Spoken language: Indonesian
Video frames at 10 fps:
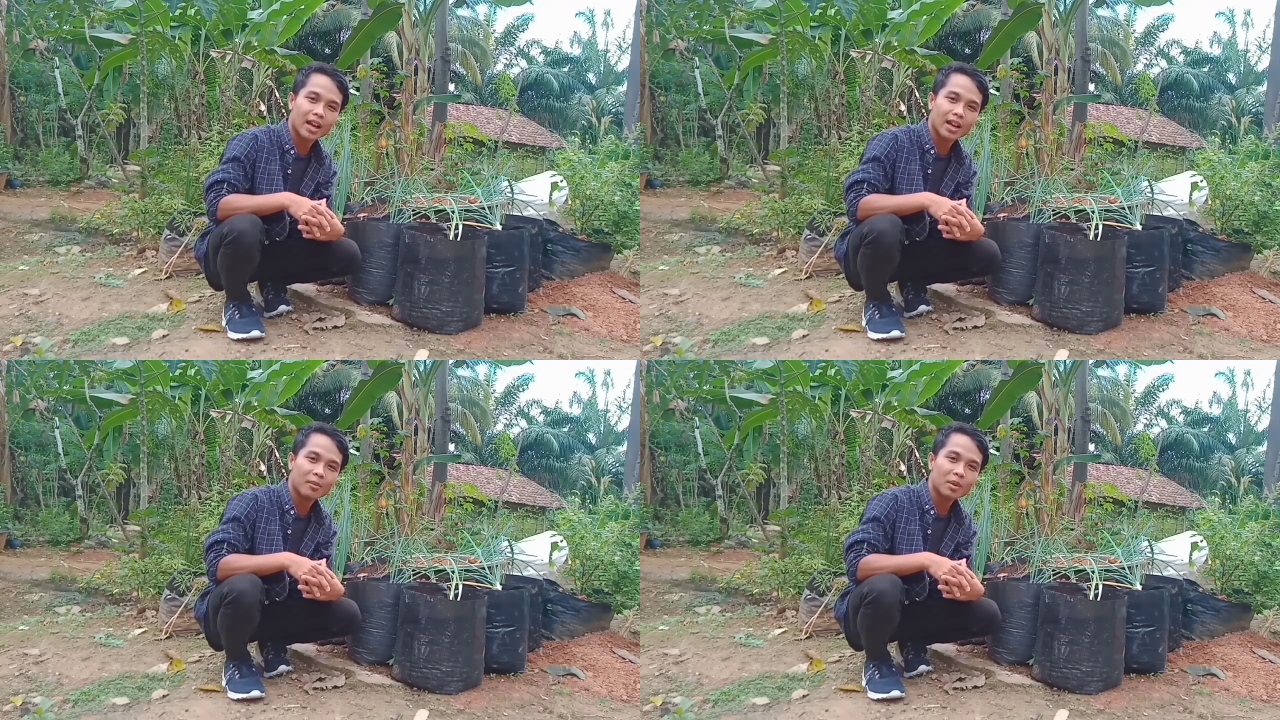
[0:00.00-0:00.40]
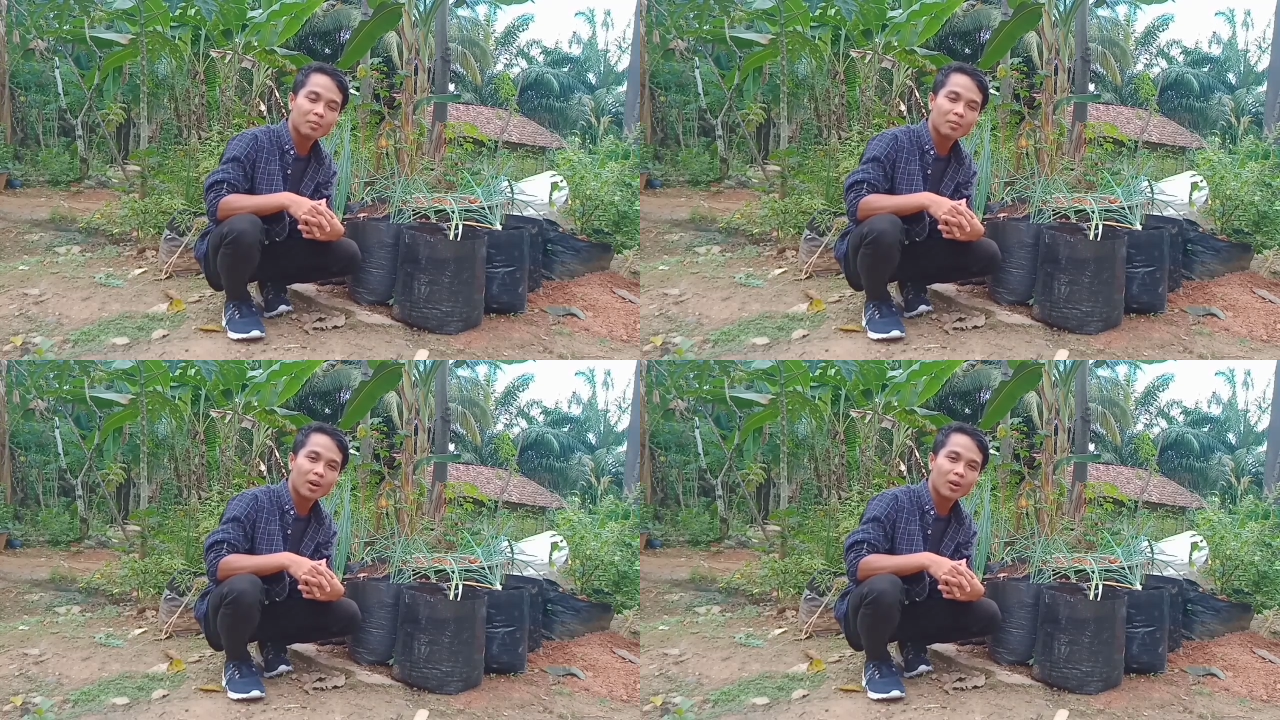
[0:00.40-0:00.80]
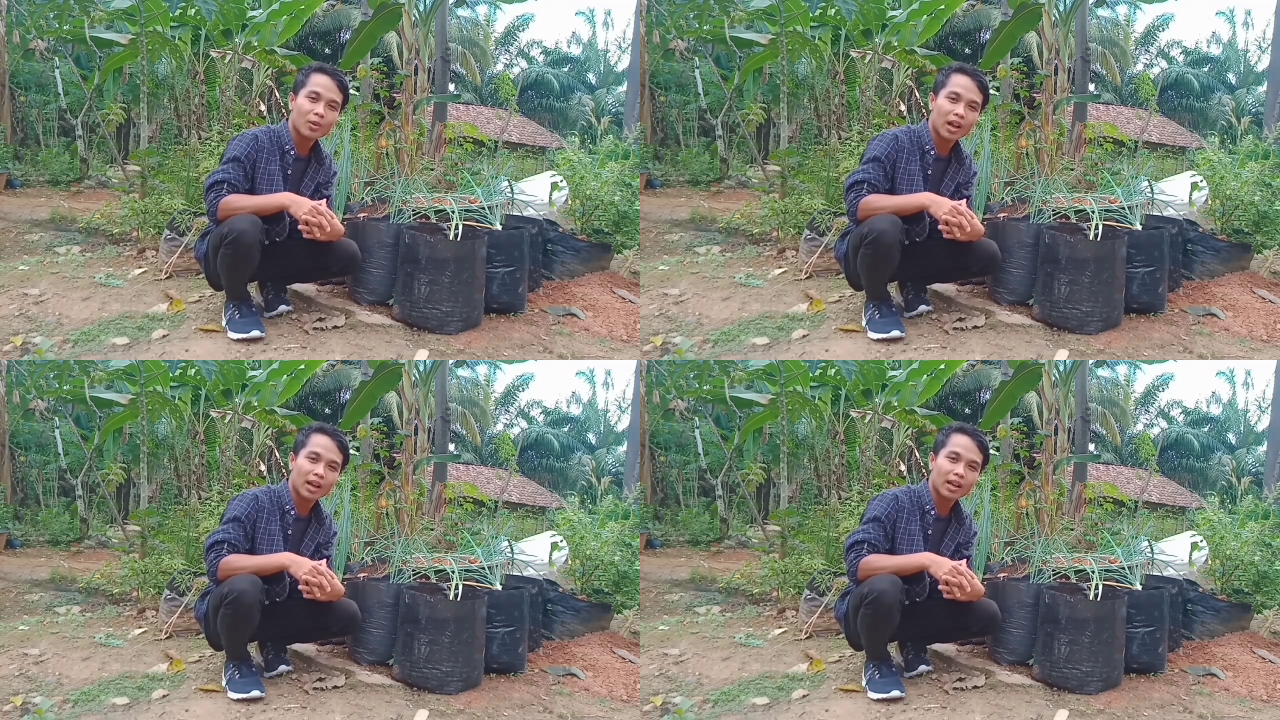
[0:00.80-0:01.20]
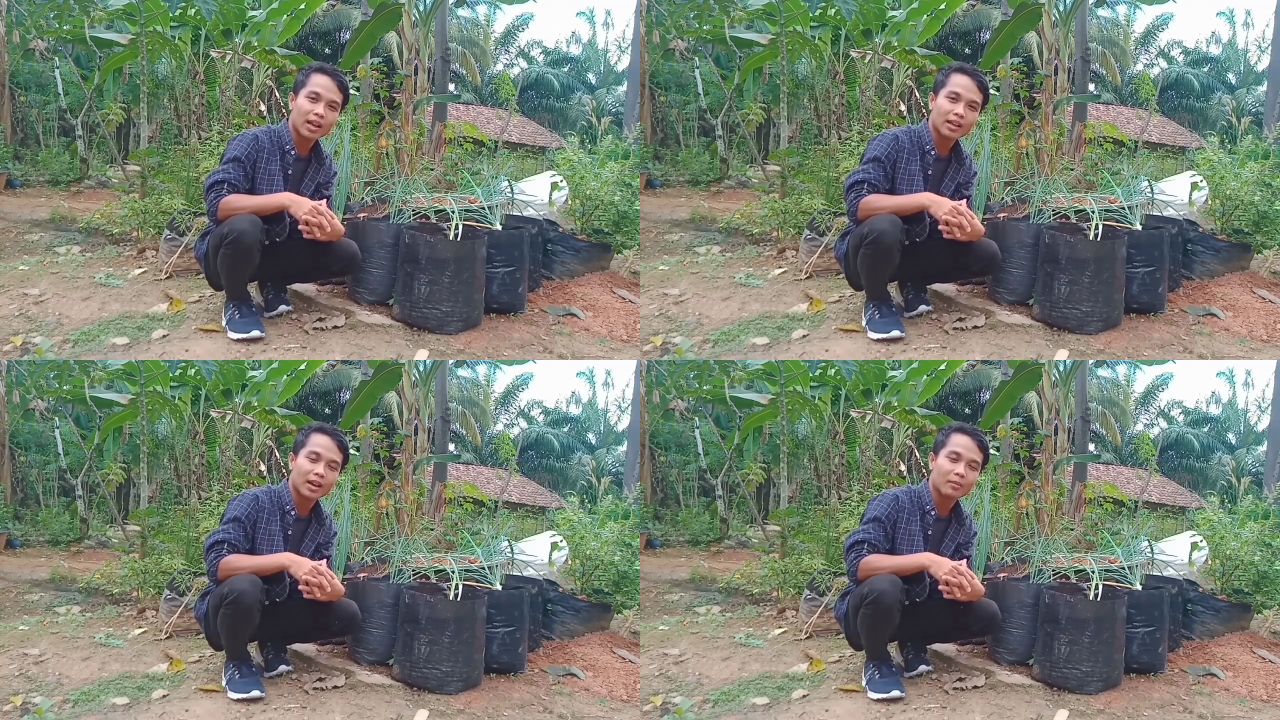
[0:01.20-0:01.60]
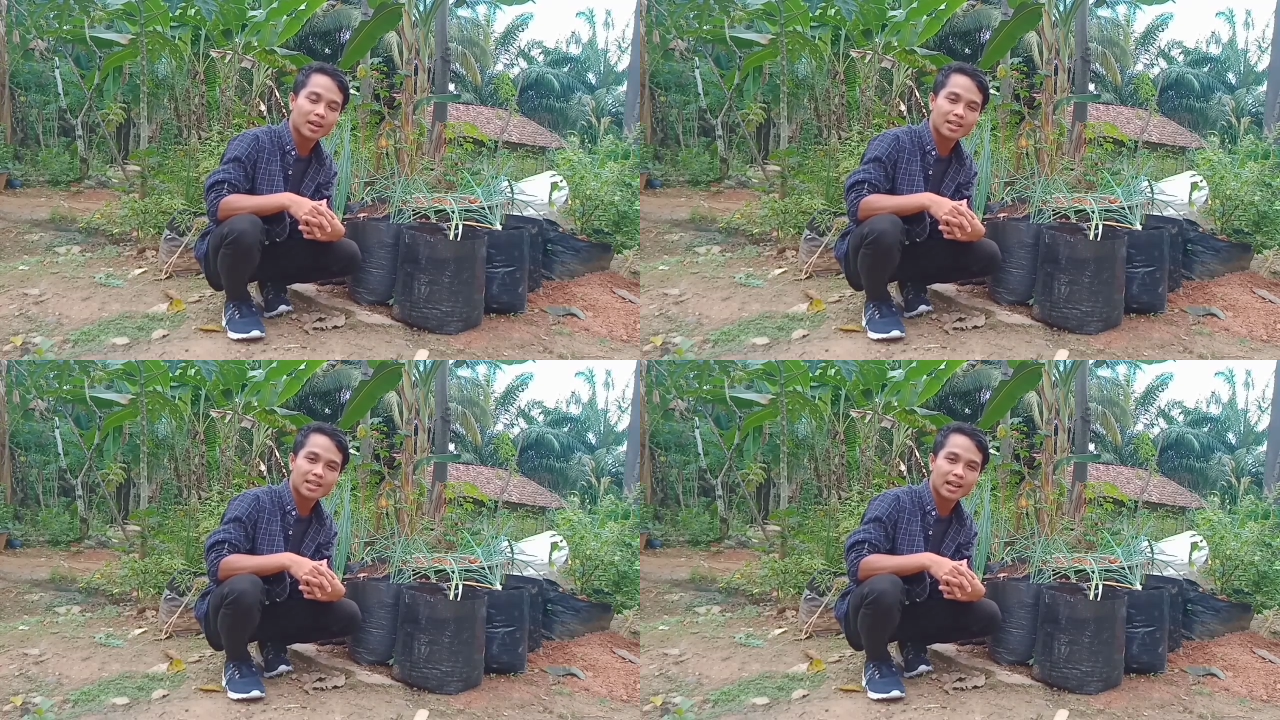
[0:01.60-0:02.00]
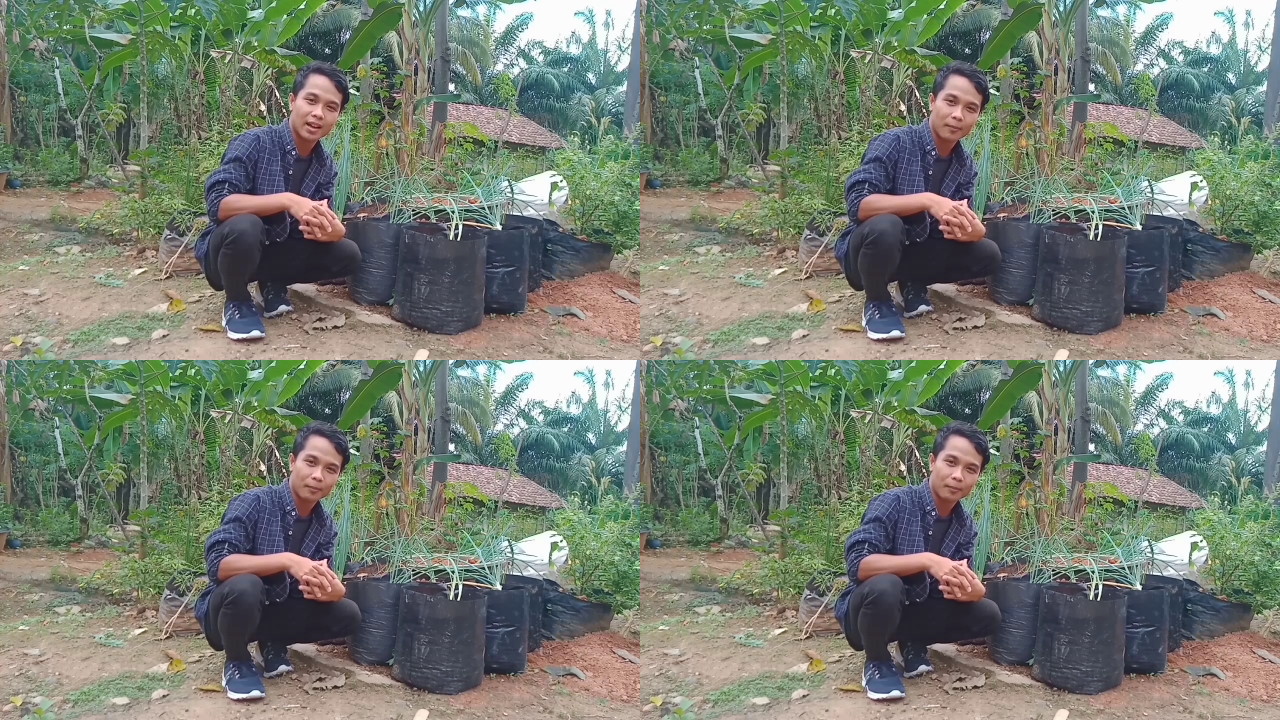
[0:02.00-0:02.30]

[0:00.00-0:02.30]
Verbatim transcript: demi pembangunan yang berencana.